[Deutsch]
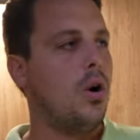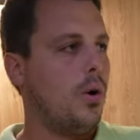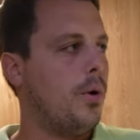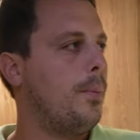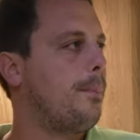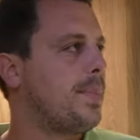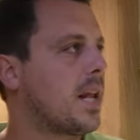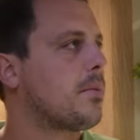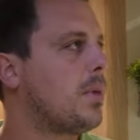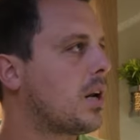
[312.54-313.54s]
ähm,
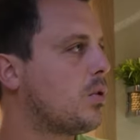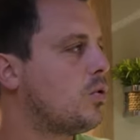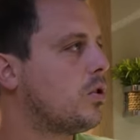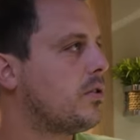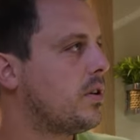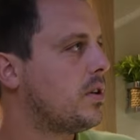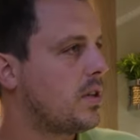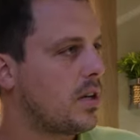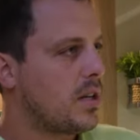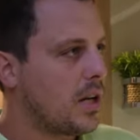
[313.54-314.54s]
dann macht ein Router Sinn,
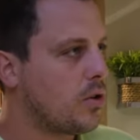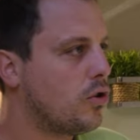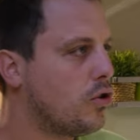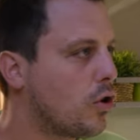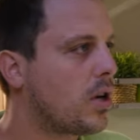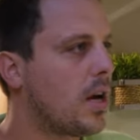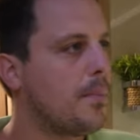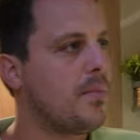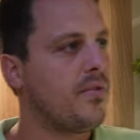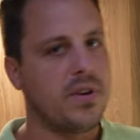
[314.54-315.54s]
dann da noch eine
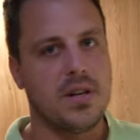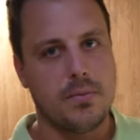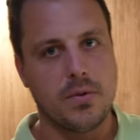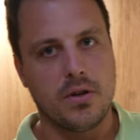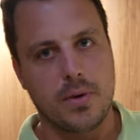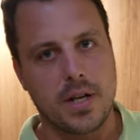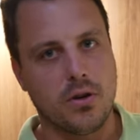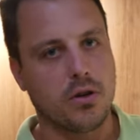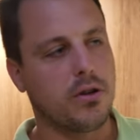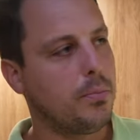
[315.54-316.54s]
Dockcam, weil mit einem
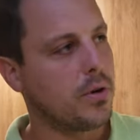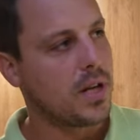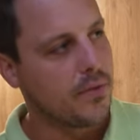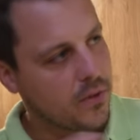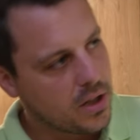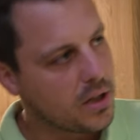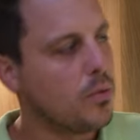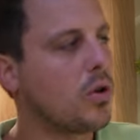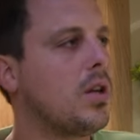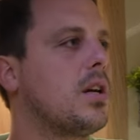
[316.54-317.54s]
Handy-Hotspot hätten wir nicht die
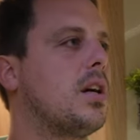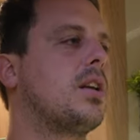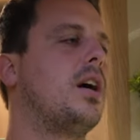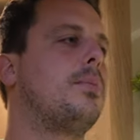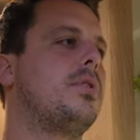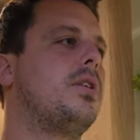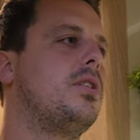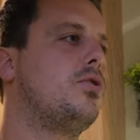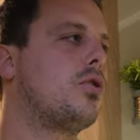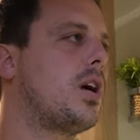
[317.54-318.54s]
Möglichkeit gehabt,
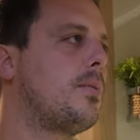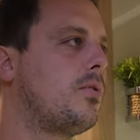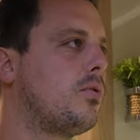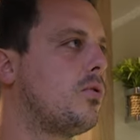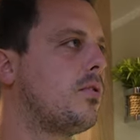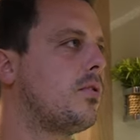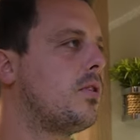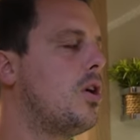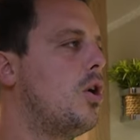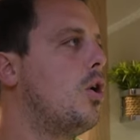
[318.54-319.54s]
die Dockcam zu nutzen.
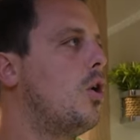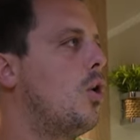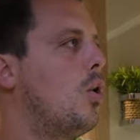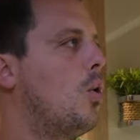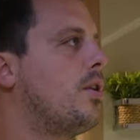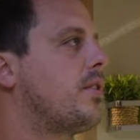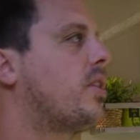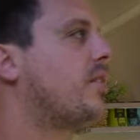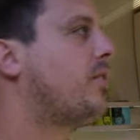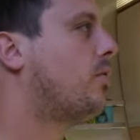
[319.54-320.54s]
Und das
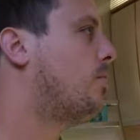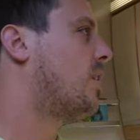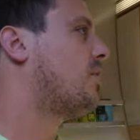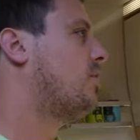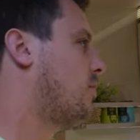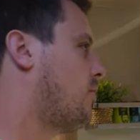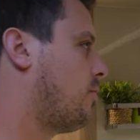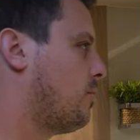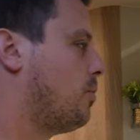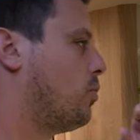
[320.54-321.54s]
Ganze macht
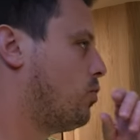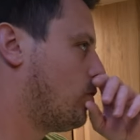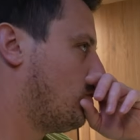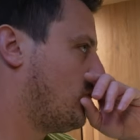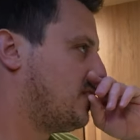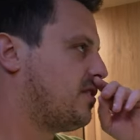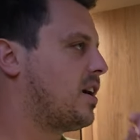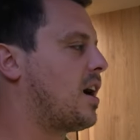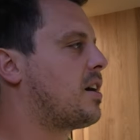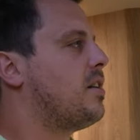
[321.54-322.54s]
es mit dem Router
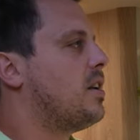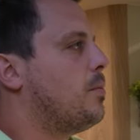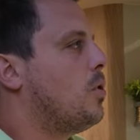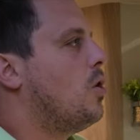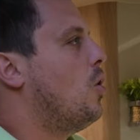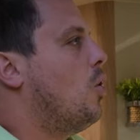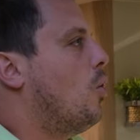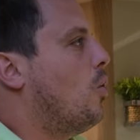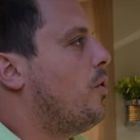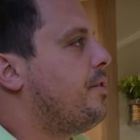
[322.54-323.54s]
sehr angenehm.
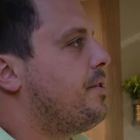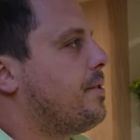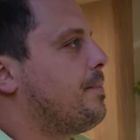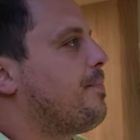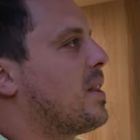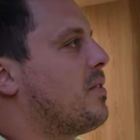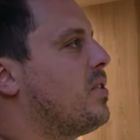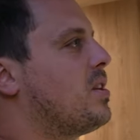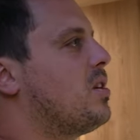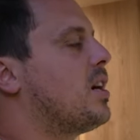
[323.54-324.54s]
Und ein
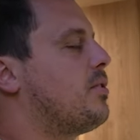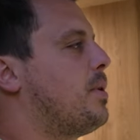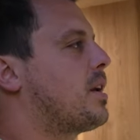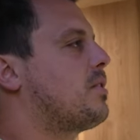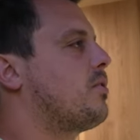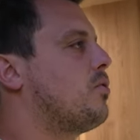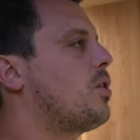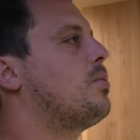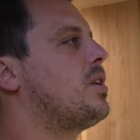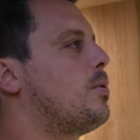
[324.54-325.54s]
wichtiger Aspekt ist noch,
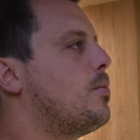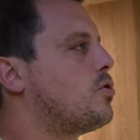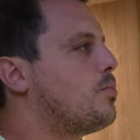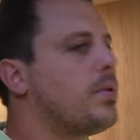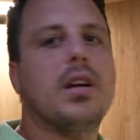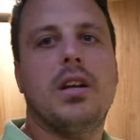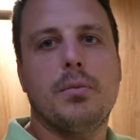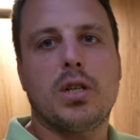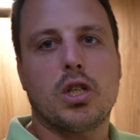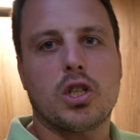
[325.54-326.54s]
ich bin ja mal ein bisschen pingelig
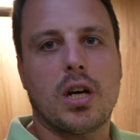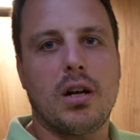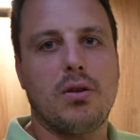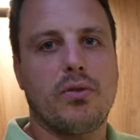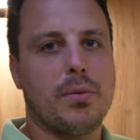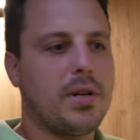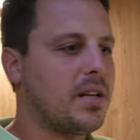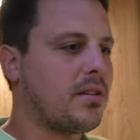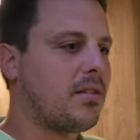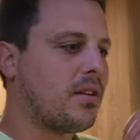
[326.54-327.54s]
mit der Strahlung, wenn man die
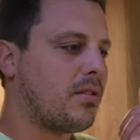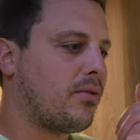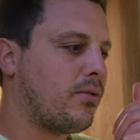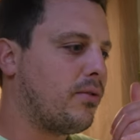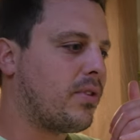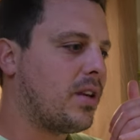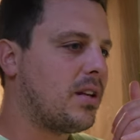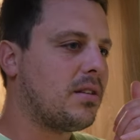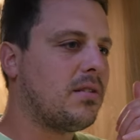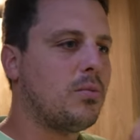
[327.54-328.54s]
ganze Zeit so ein
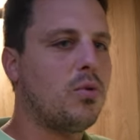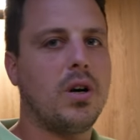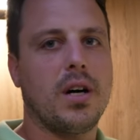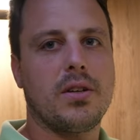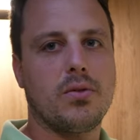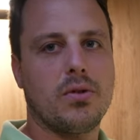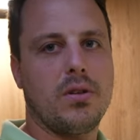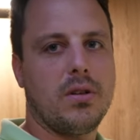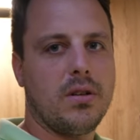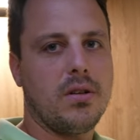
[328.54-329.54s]
5G-Netz im Ohr hat
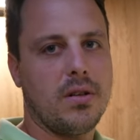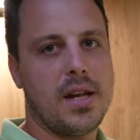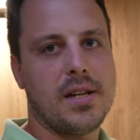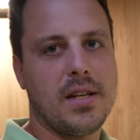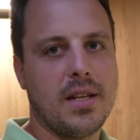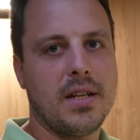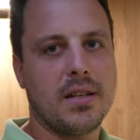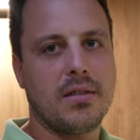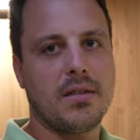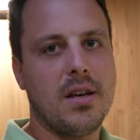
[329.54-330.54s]
oder ein
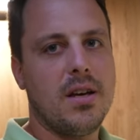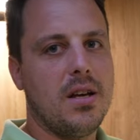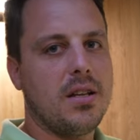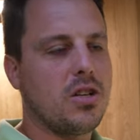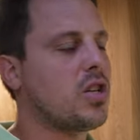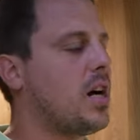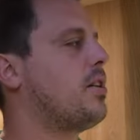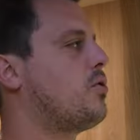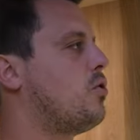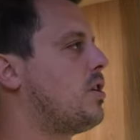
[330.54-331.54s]
LTE-Netz. Das strahlt
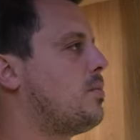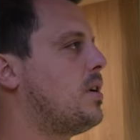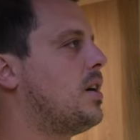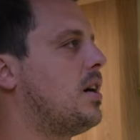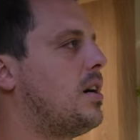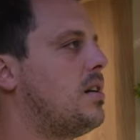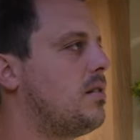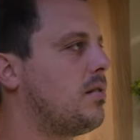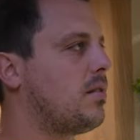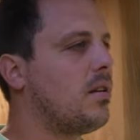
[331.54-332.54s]
natürlich mehr
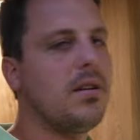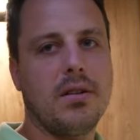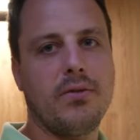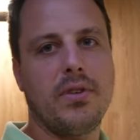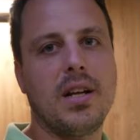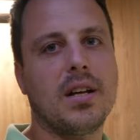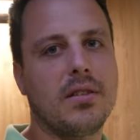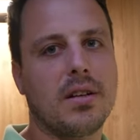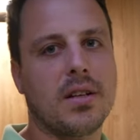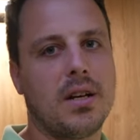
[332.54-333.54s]
als ein
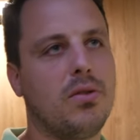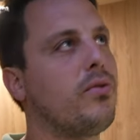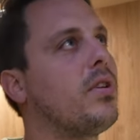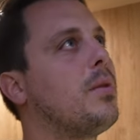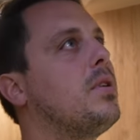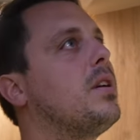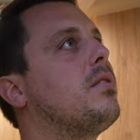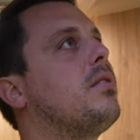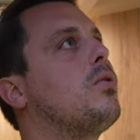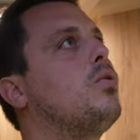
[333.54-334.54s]
WLAN-Signal und wir haben hier
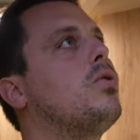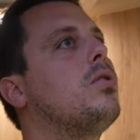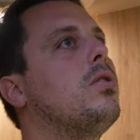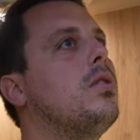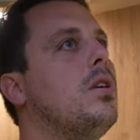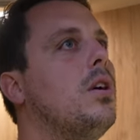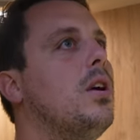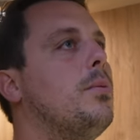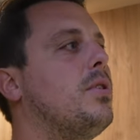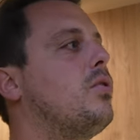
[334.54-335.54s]
jetzt den Router
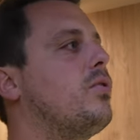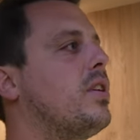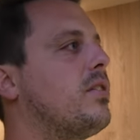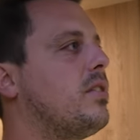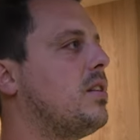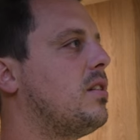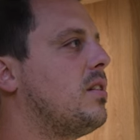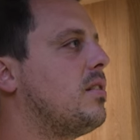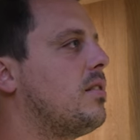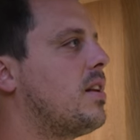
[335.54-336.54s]
bzw. den
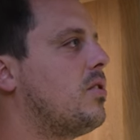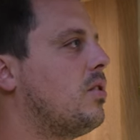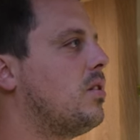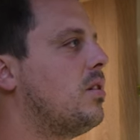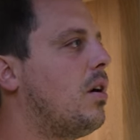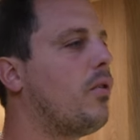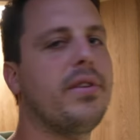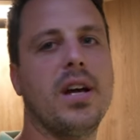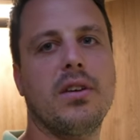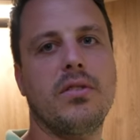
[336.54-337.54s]
Sender auf
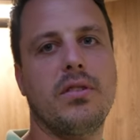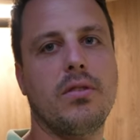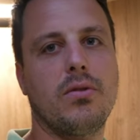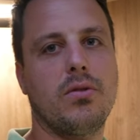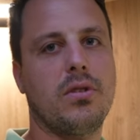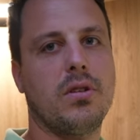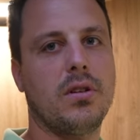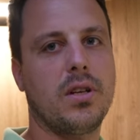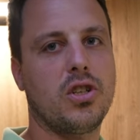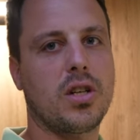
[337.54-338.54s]
dem Dach sitzen und
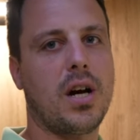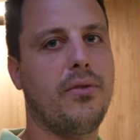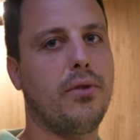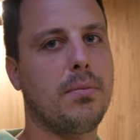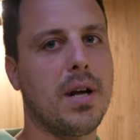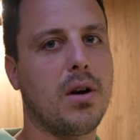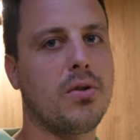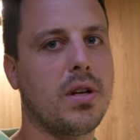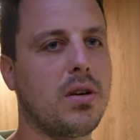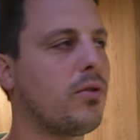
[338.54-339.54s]
es strahlt vom Dach
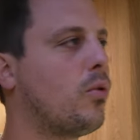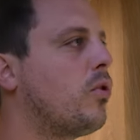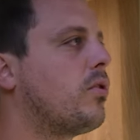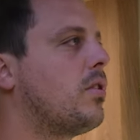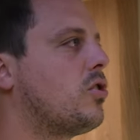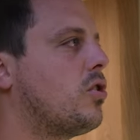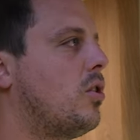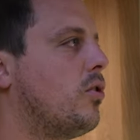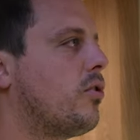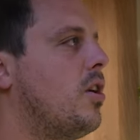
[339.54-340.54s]
und nicht aus der Hosentasche
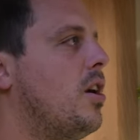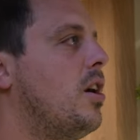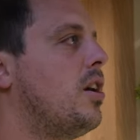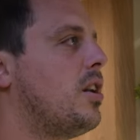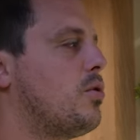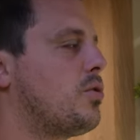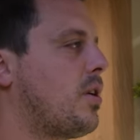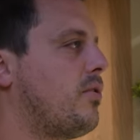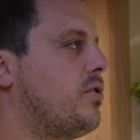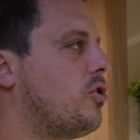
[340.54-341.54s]
raus.
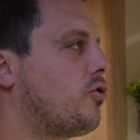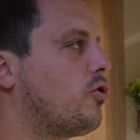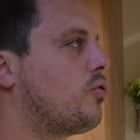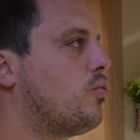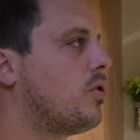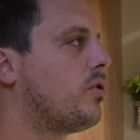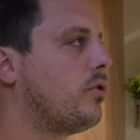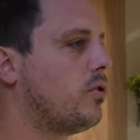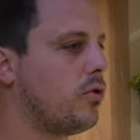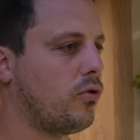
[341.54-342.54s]
Dementsprechend finde ich das ganz gut, dass
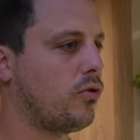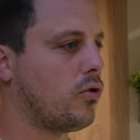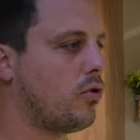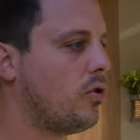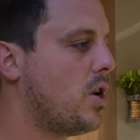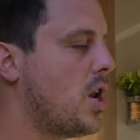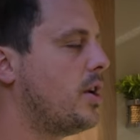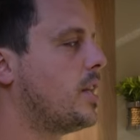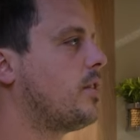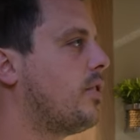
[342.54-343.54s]
hier so ein
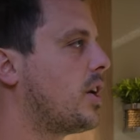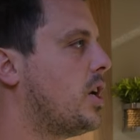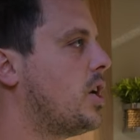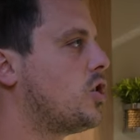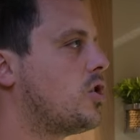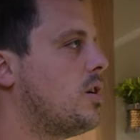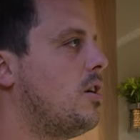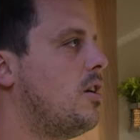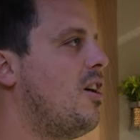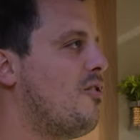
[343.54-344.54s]
Netzwerk herrscht.
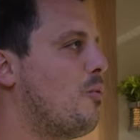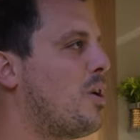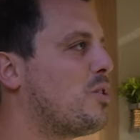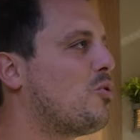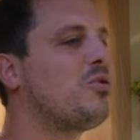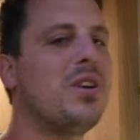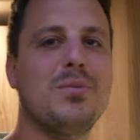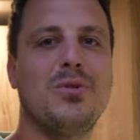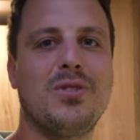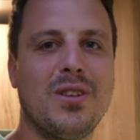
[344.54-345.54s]
Wobei ich auch
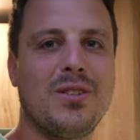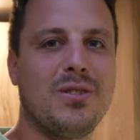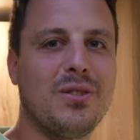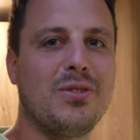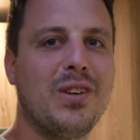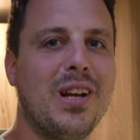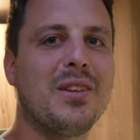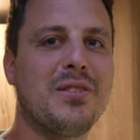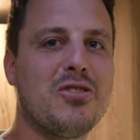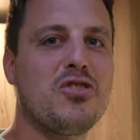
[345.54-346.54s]
sagen muss, dass dieses
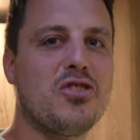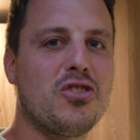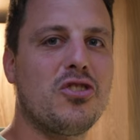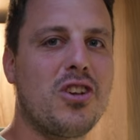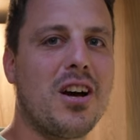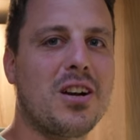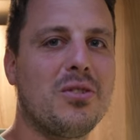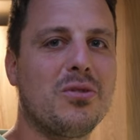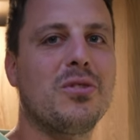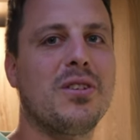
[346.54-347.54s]
WLAN sehr
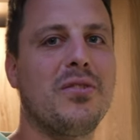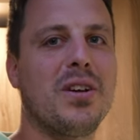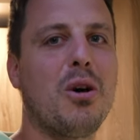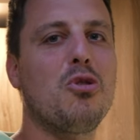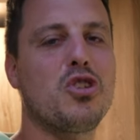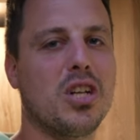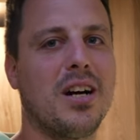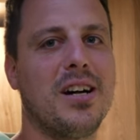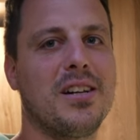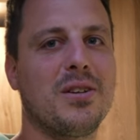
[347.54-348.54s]
stark oder sehr weit
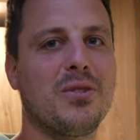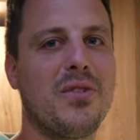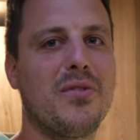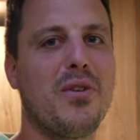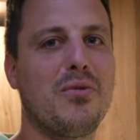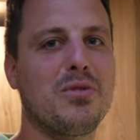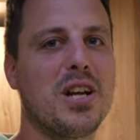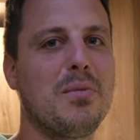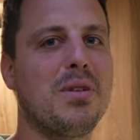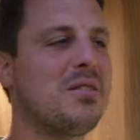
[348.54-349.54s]
ausstrahlt. Also wenn wir auf dem
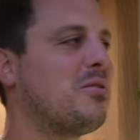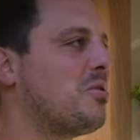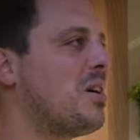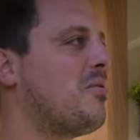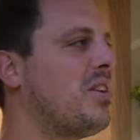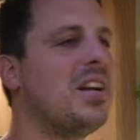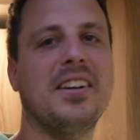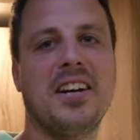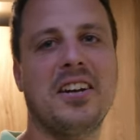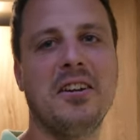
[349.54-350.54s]
Stellplatz sind und haben
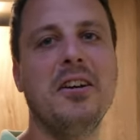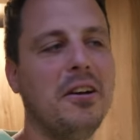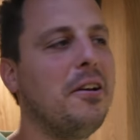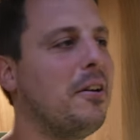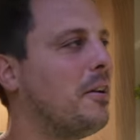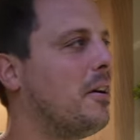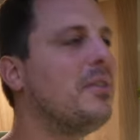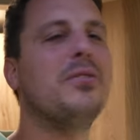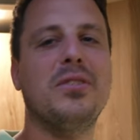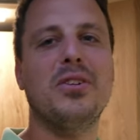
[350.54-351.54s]
WLAN an, ja,
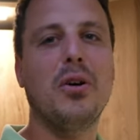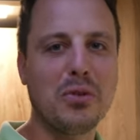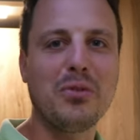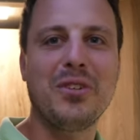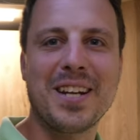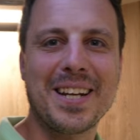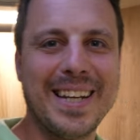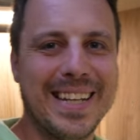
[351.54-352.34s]
wir sind aufzufinden.